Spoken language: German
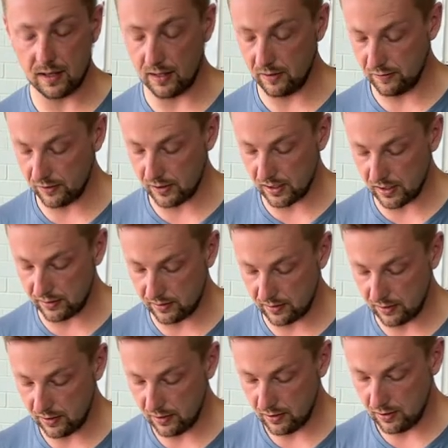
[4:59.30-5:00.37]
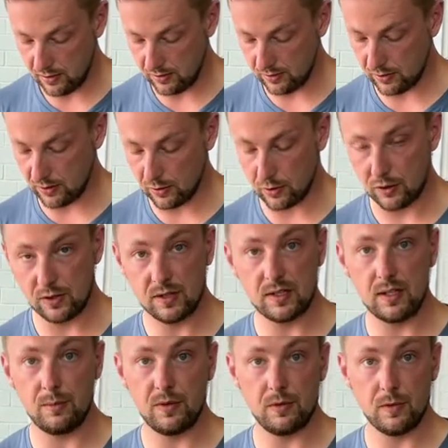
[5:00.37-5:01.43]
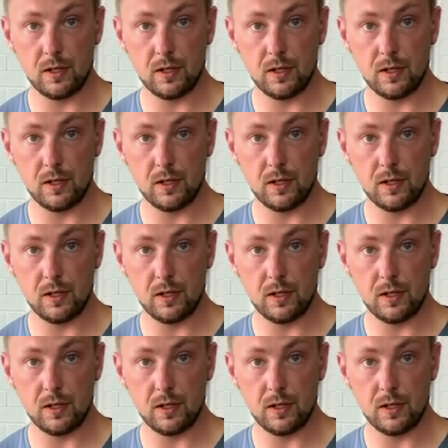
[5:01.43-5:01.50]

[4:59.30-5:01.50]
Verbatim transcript: helfende Hand sondern können das nämlich